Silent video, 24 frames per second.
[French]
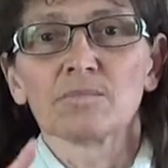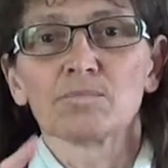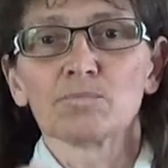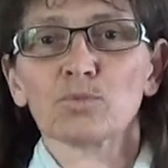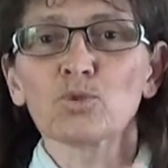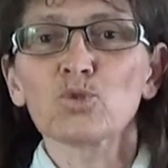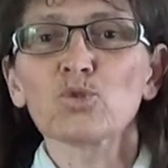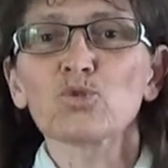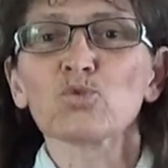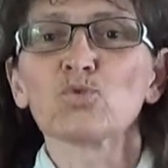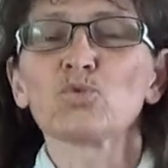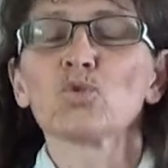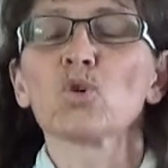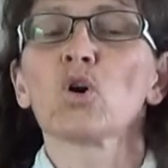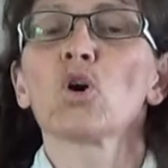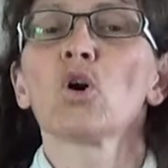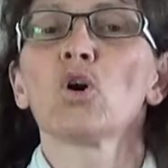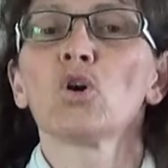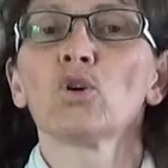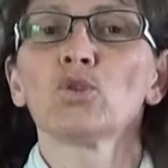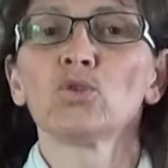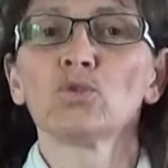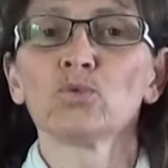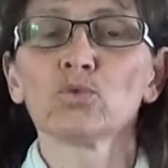Bonjour,
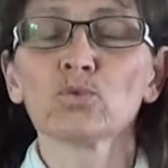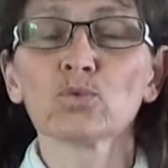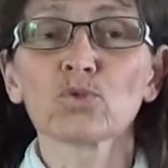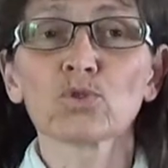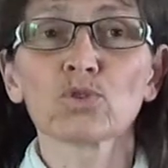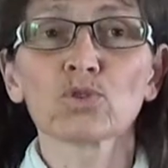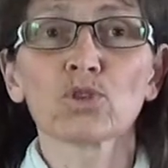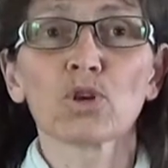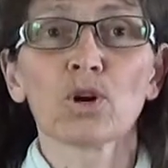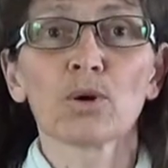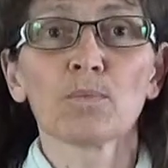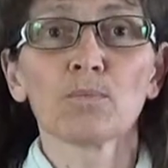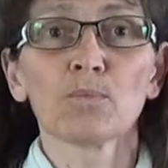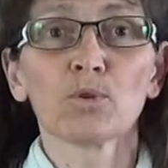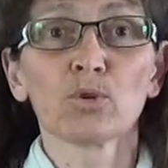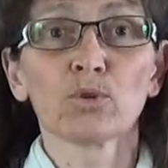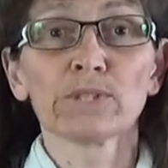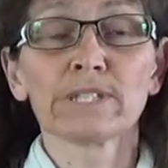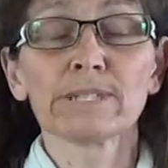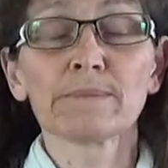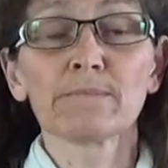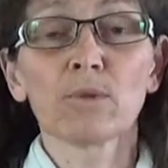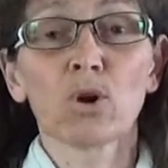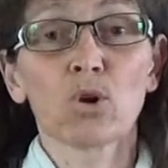nous sommes le
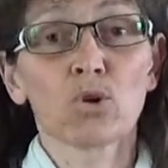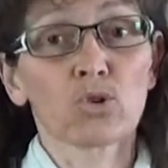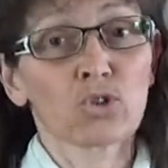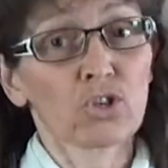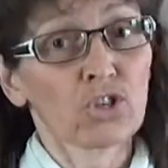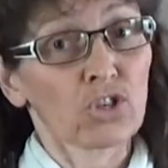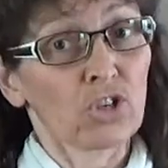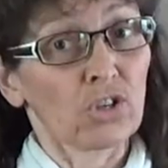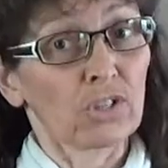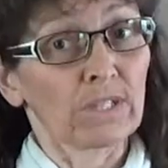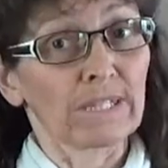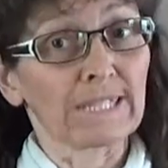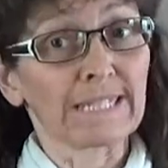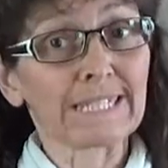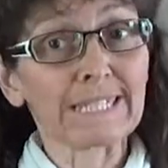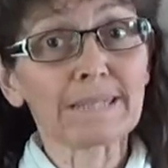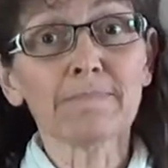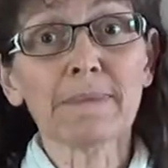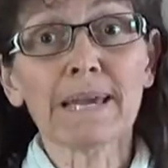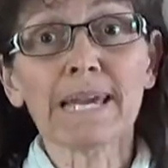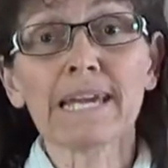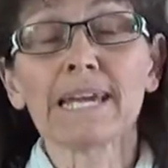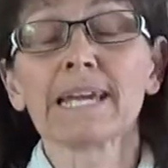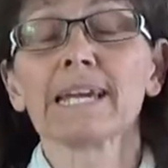dimanche 10
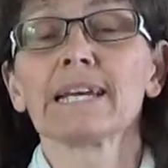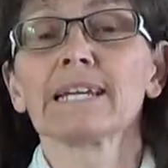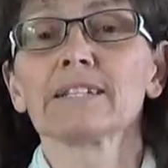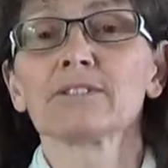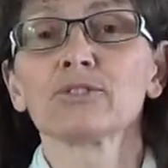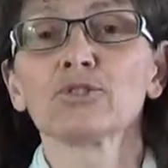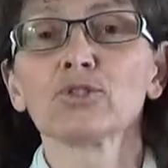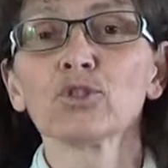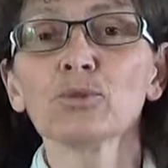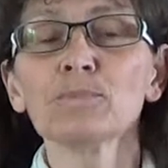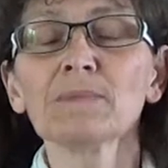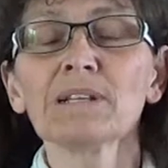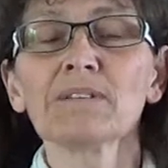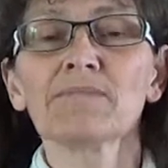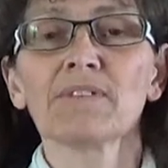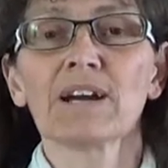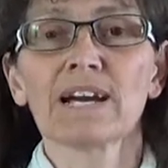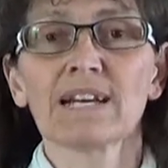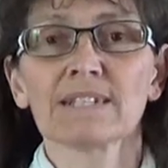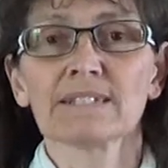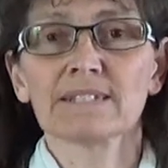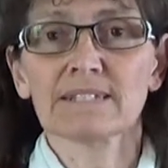mai 2020